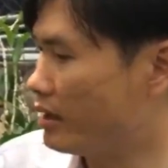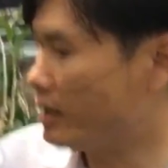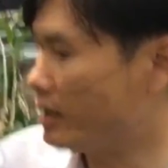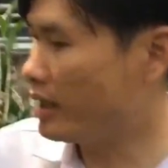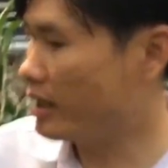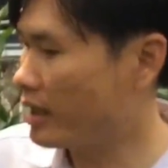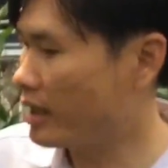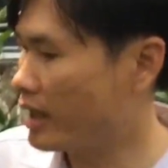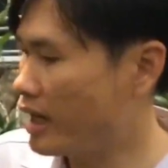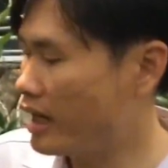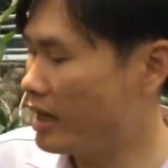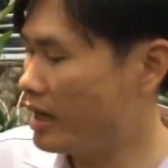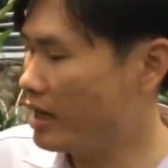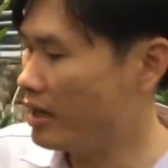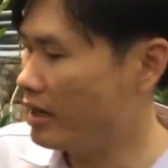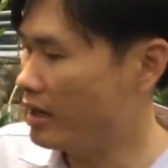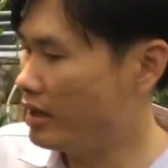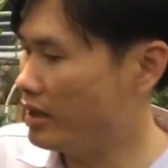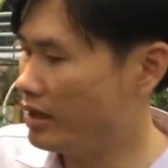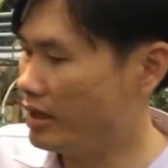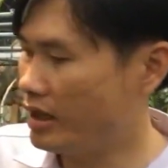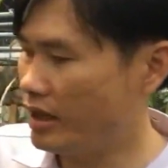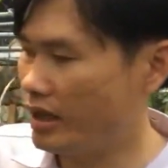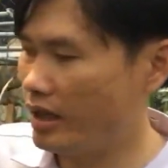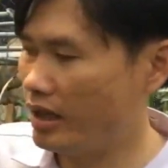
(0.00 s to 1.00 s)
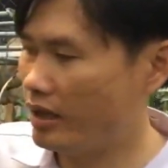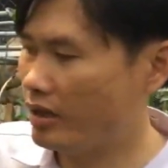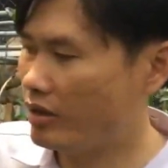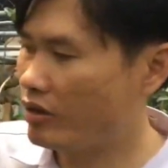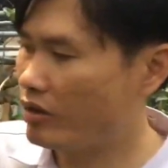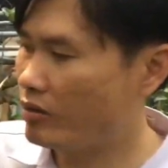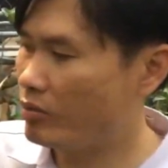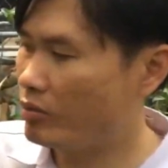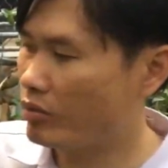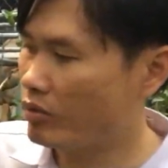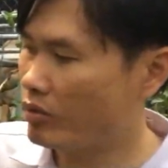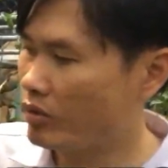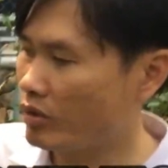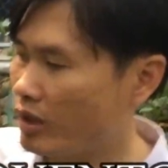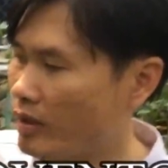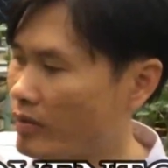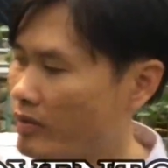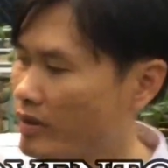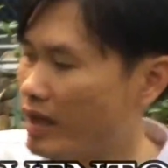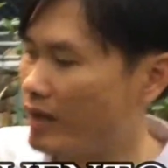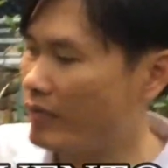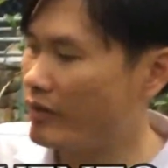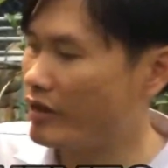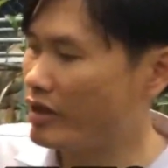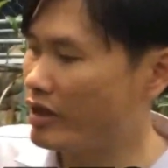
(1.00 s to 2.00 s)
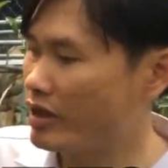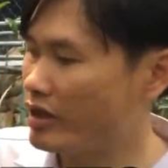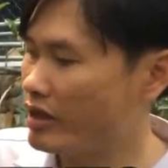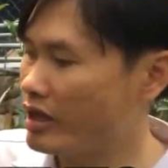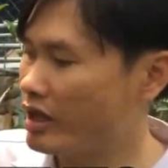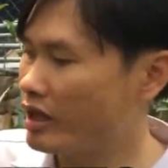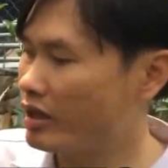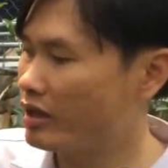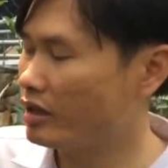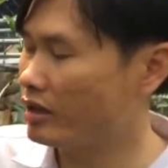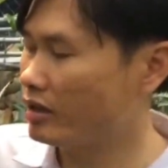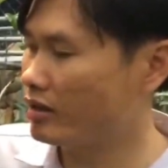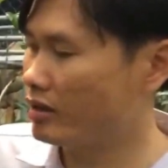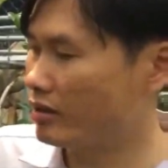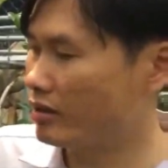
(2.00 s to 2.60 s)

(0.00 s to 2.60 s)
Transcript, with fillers: và cây này nó sẽ, con nghiệp sáp nó sẽ chết,